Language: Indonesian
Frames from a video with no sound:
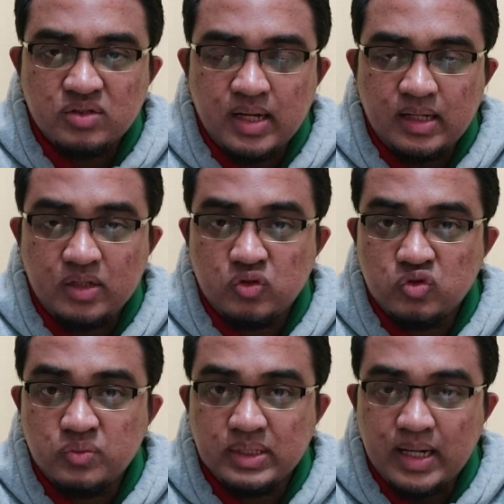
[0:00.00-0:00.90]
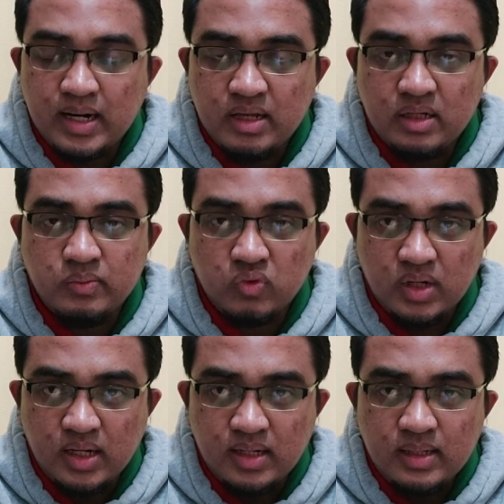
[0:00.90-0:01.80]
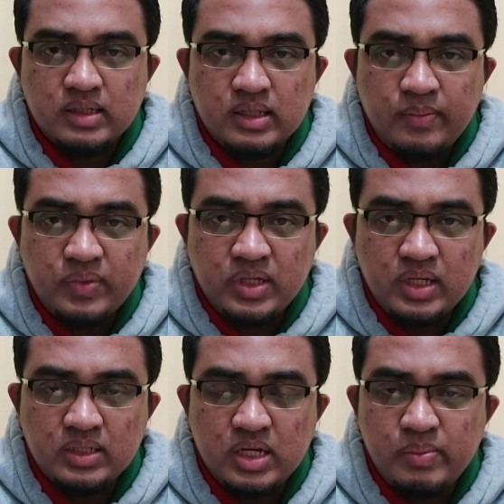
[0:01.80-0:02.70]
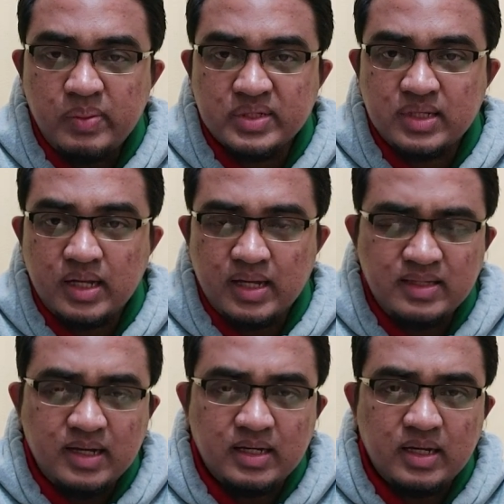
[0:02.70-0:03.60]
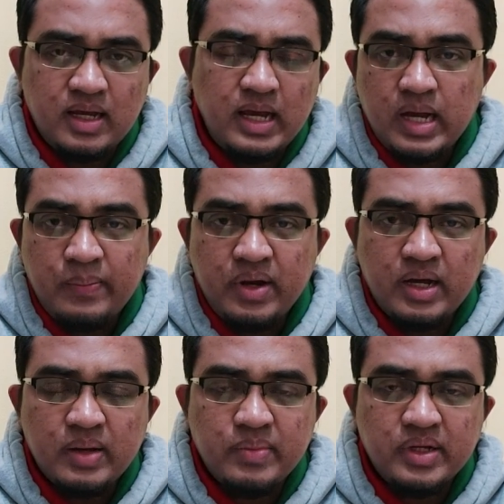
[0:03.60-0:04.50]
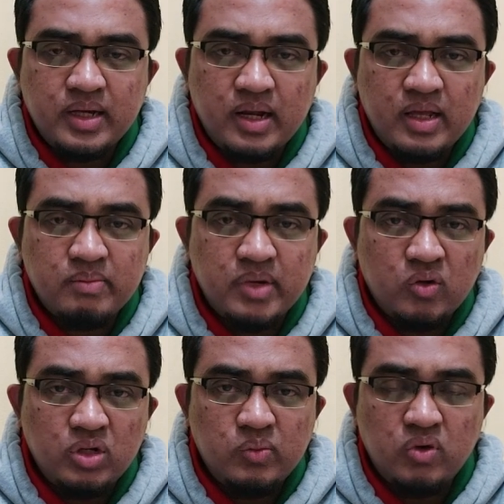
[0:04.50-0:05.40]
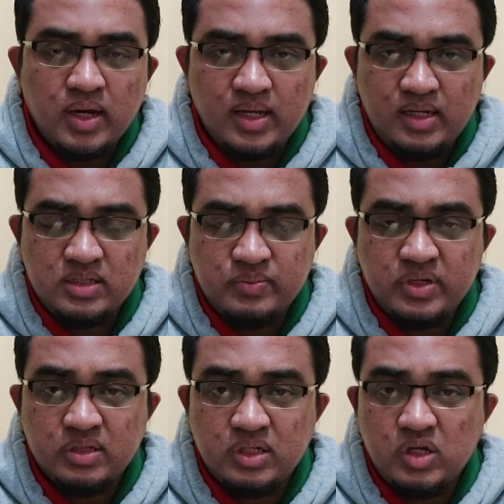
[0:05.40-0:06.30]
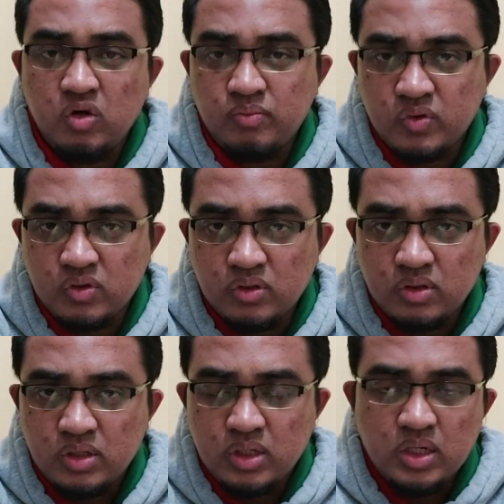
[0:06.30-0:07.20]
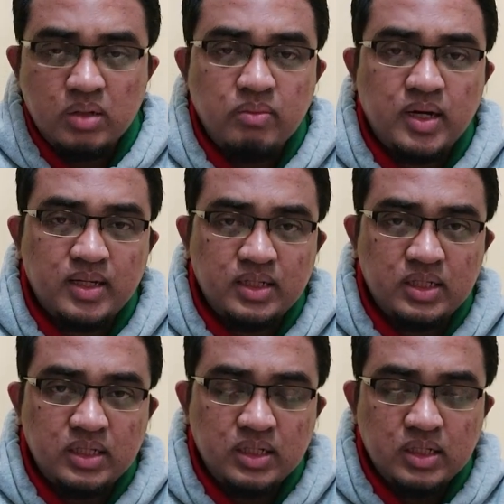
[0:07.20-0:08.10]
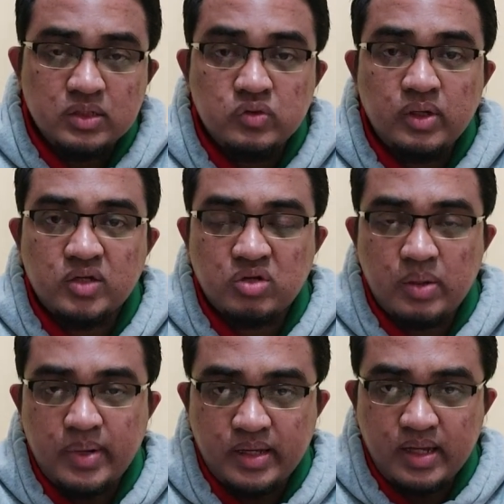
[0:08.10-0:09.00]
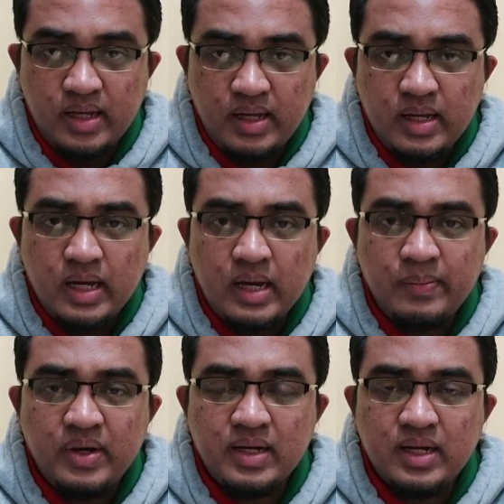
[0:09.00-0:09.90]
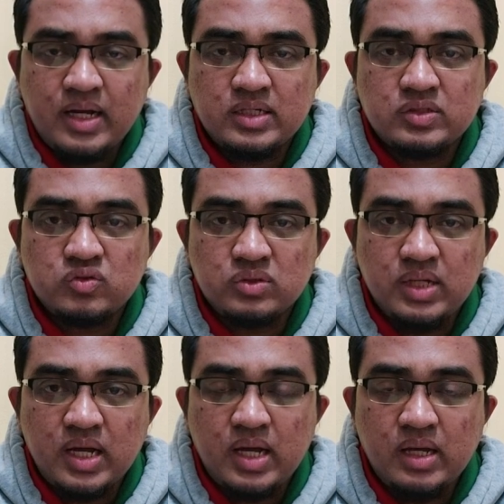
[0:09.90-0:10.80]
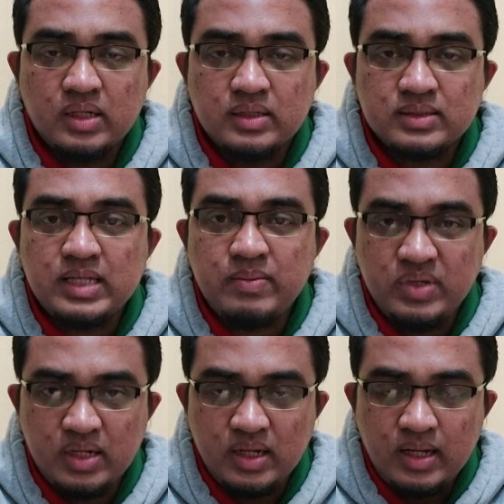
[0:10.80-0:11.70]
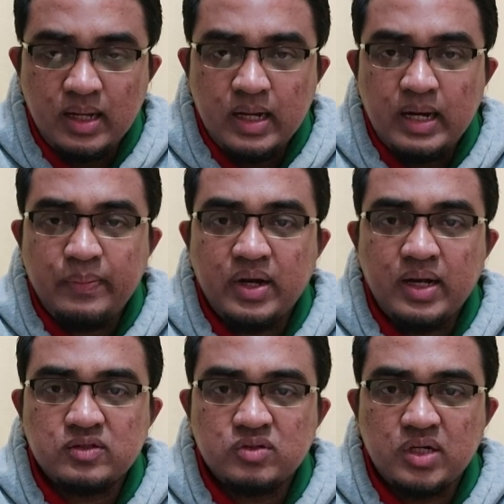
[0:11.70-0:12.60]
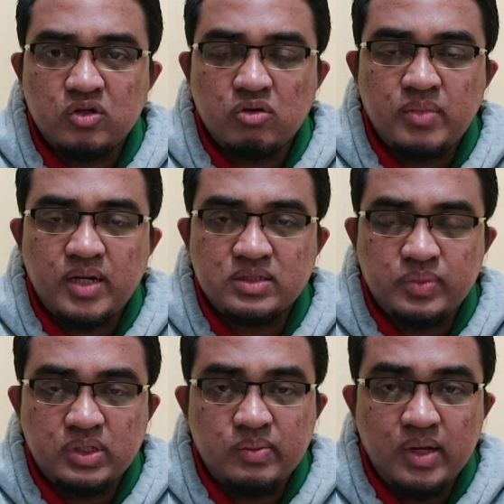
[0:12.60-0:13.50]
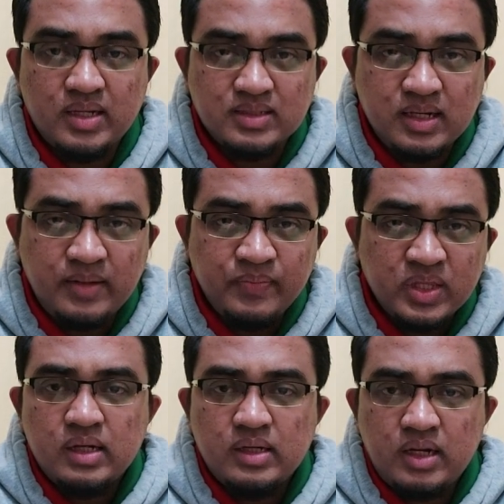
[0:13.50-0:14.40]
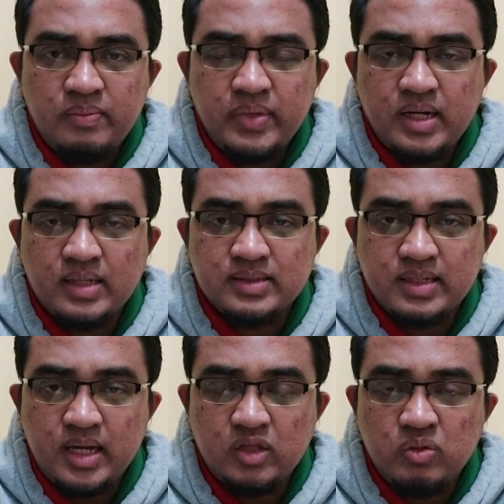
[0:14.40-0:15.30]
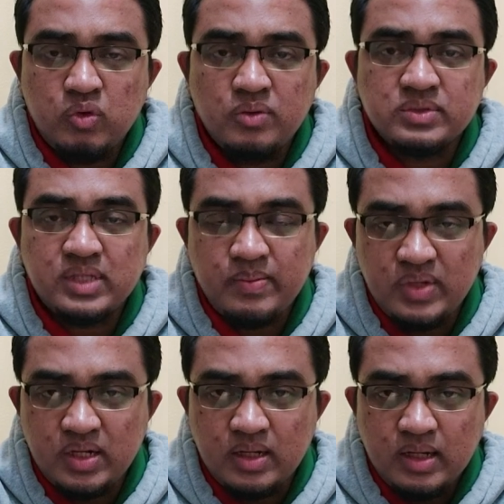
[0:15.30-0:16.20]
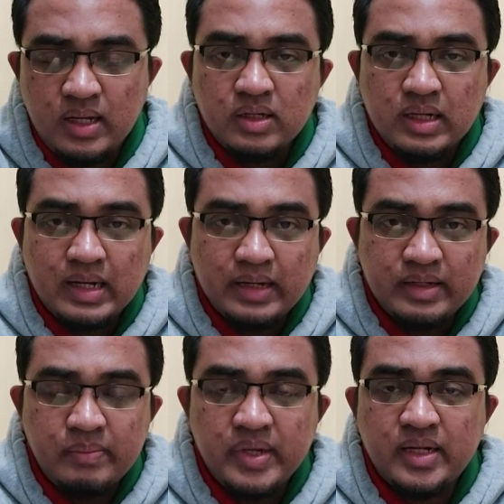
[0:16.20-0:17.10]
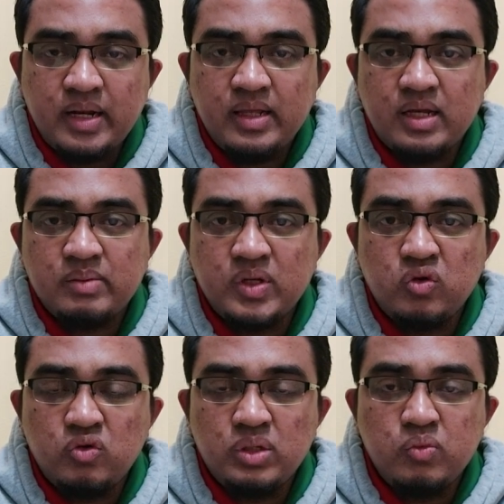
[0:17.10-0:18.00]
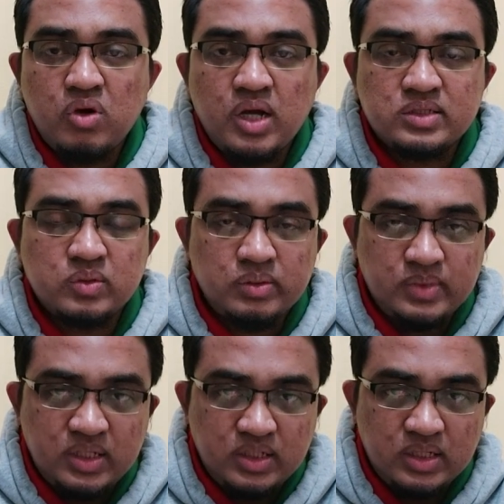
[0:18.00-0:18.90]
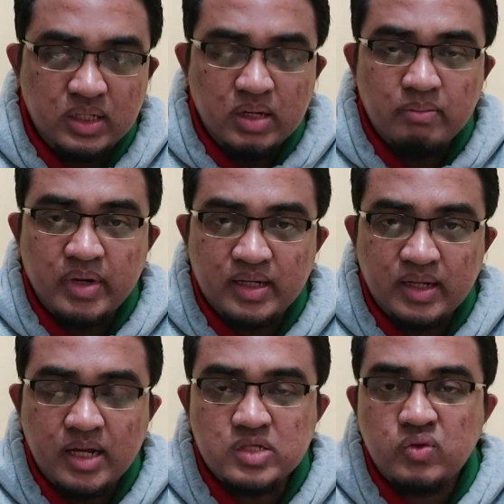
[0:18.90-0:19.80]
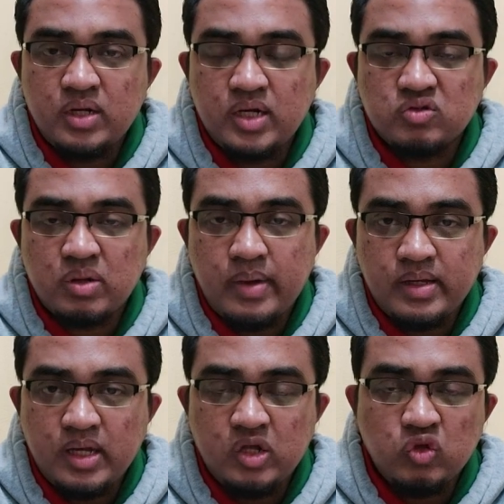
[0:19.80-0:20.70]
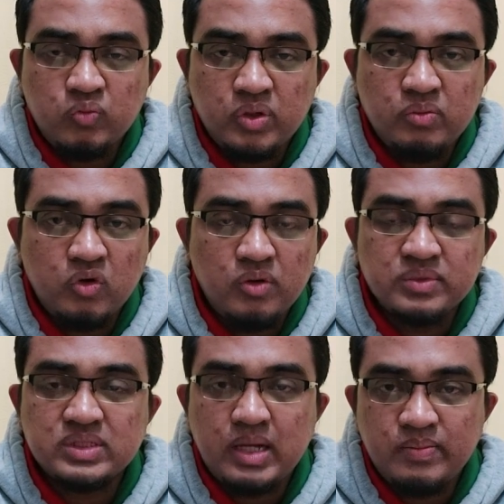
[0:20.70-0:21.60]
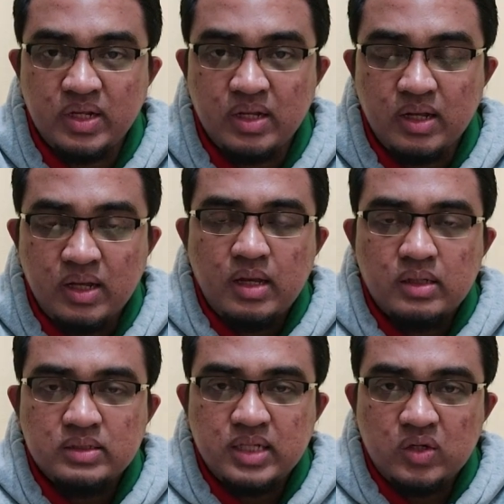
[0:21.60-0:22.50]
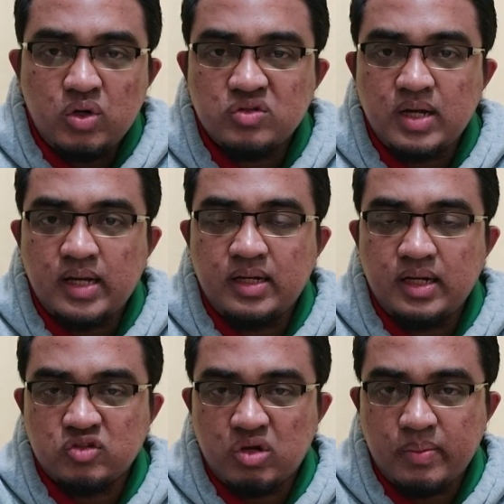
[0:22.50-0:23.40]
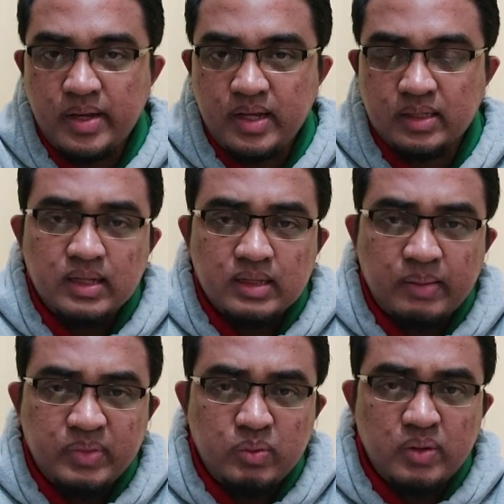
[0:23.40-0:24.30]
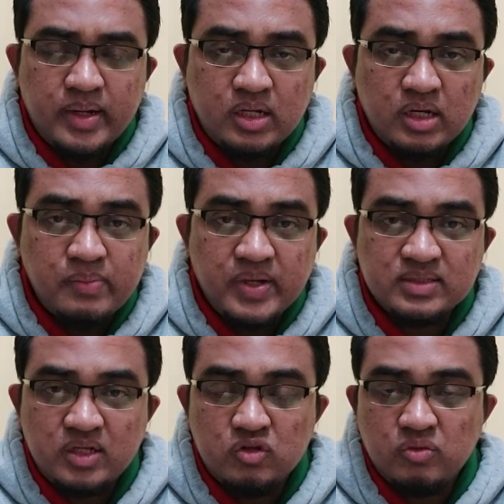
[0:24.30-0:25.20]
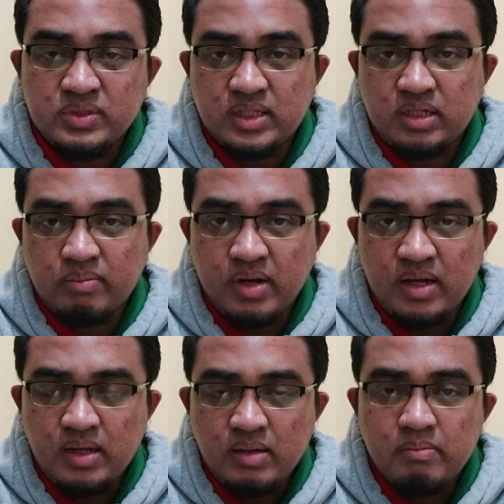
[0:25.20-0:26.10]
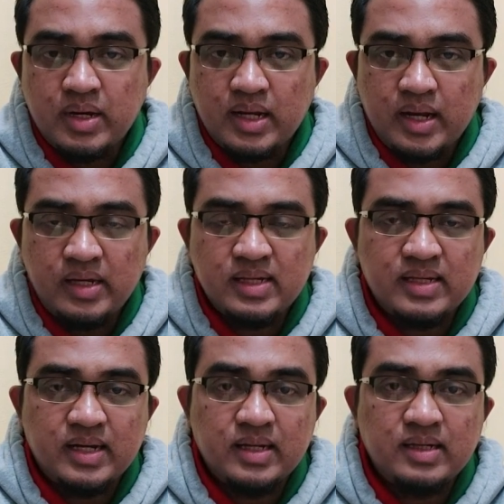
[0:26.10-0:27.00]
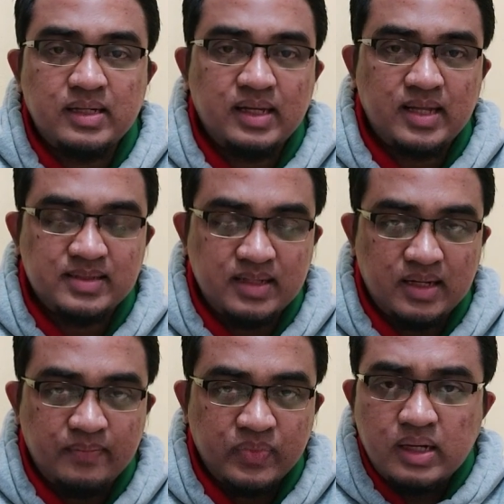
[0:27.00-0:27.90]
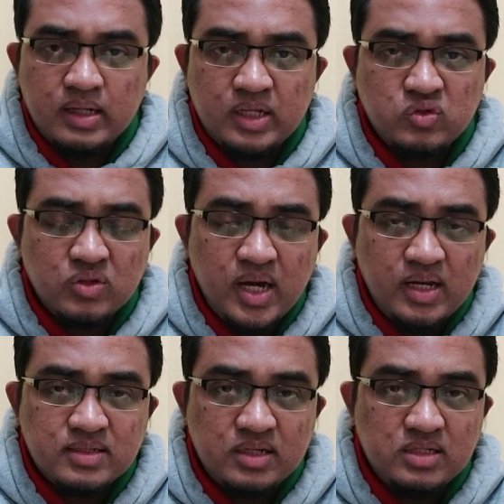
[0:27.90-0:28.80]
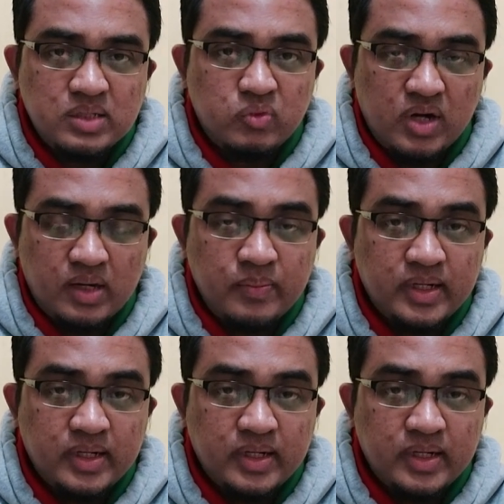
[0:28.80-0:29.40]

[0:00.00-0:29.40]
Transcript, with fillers: sudah ada tujuh bandara yang dibuka, tapi yang jadi permasalahannya adalah apakah bandara yang baru dibuka ini seperti di Lombok, Bali, Juanda Surabaya apakah sudah stabil? Apakah sudah normal seperti biasa? Dalam pandangan saya itu belum stabil. Karena bandara yang lebih dulu dibuka sebelum ini, Bandara Juanda Surabaya itu pun belum stabil. Jadwal sudah ada ke Surabaya, tapi belum ada kepastian untuk bisa terbang, malahan yang ada di cancel. Dan juga di sini disebutkan